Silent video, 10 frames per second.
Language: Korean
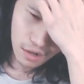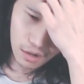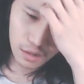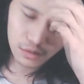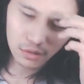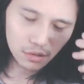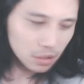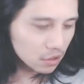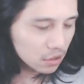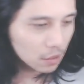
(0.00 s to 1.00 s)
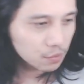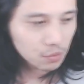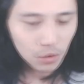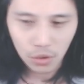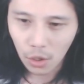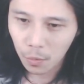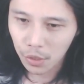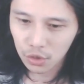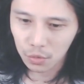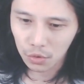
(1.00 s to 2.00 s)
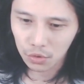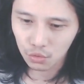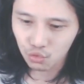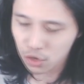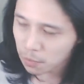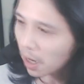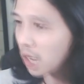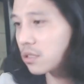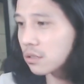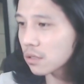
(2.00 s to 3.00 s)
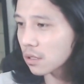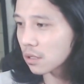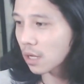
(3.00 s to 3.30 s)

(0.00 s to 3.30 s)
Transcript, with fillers: 아니, 이 새끼가 분명히 내 옆에 있으면은, 우리 반인데,